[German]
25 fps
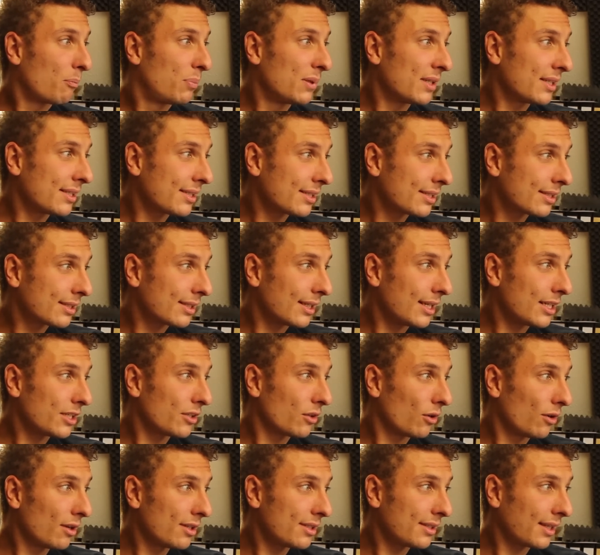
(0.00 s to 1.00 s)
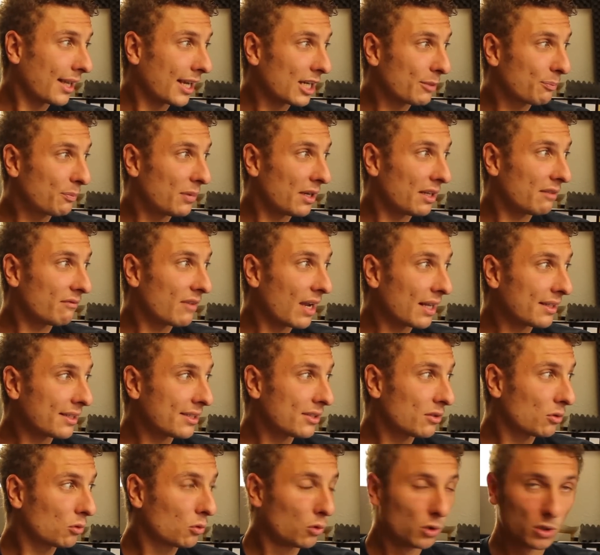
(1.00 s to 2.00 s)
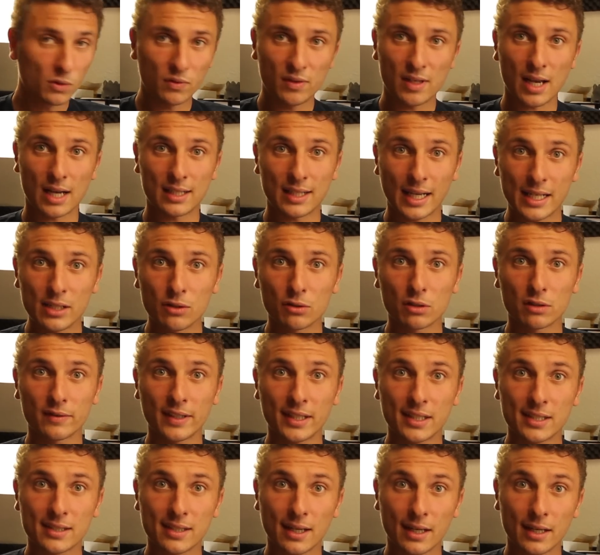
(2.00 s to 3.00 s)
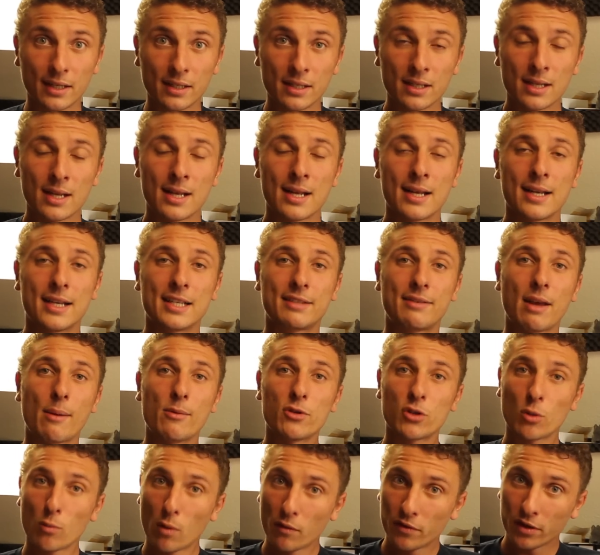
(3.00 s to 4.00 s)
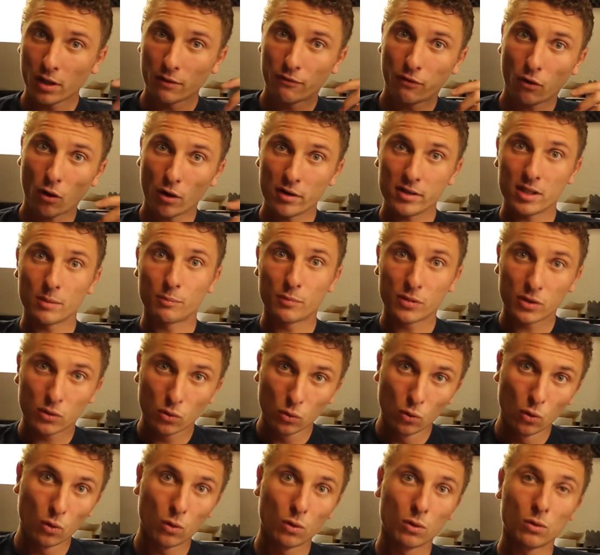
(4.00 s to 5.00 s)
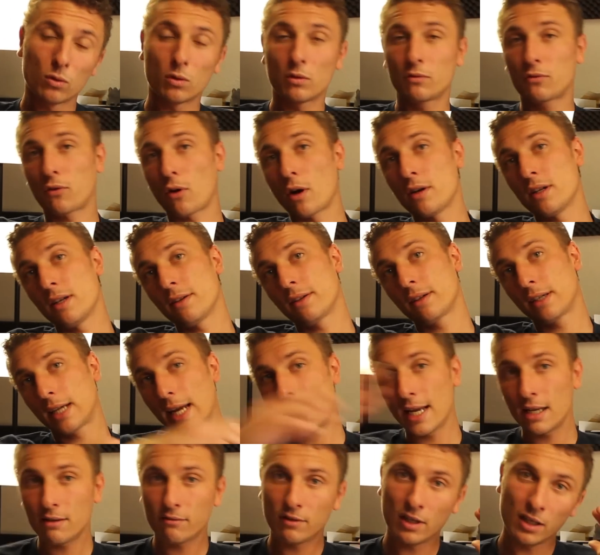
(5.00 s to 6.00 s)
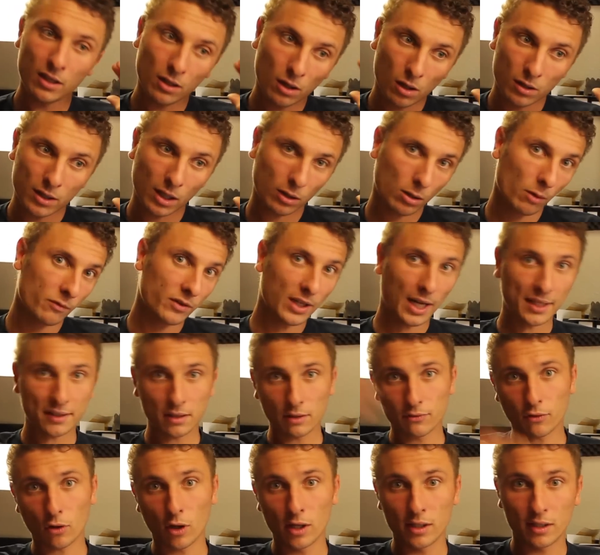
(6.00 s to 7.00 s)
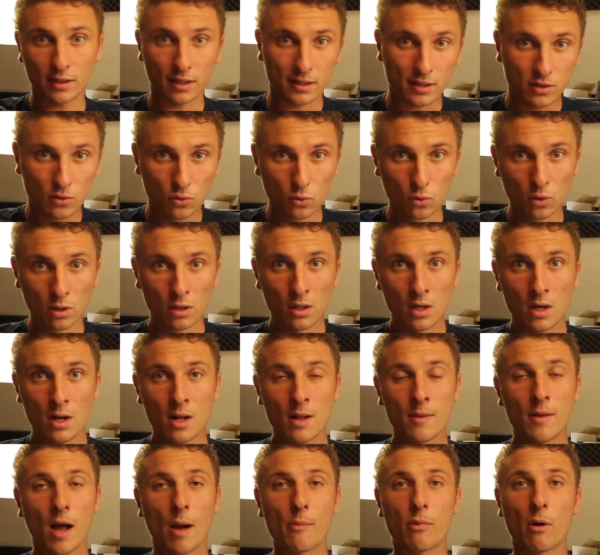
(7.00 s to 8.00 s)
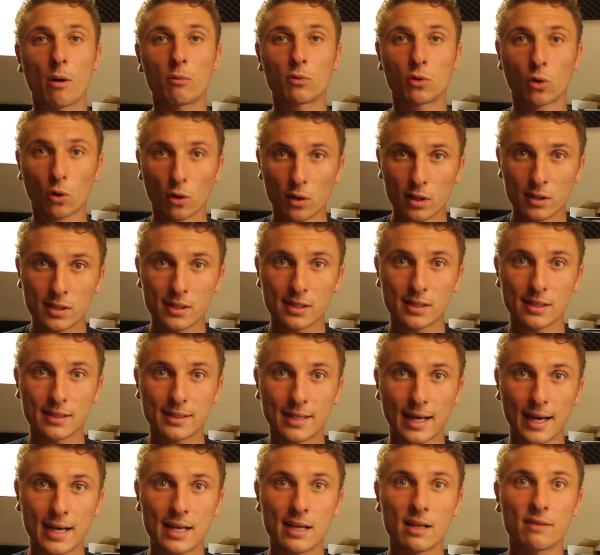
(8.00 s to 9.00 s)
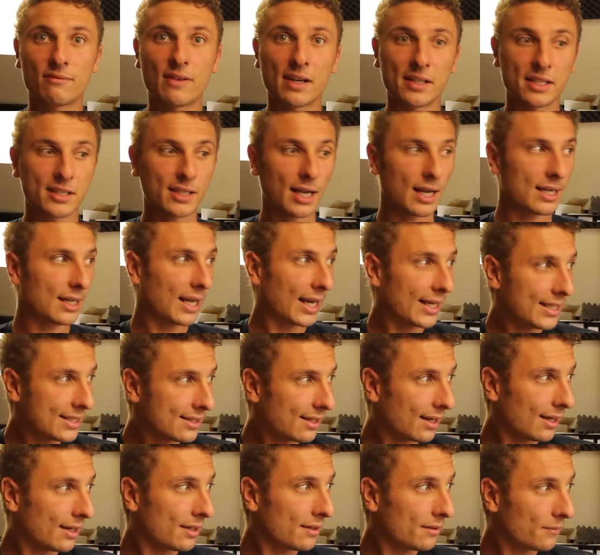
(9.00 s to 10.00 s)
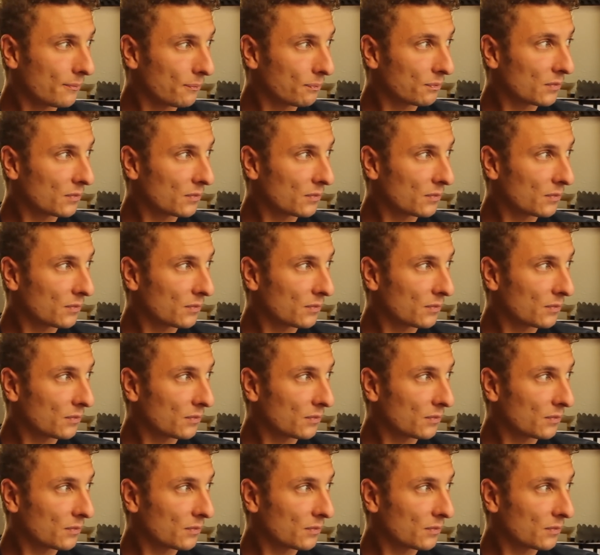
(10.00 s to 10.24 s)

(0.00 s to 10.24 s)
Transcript: bis ich in Österreich bin, werde ich so gut wie allein unterwegs sein. Es werden mich immer wieder Freunde besuchen und Freunde gehen wieder und dann kommen wieder andere Freunde dazu. Aber am größten Teil werde ich allein sein.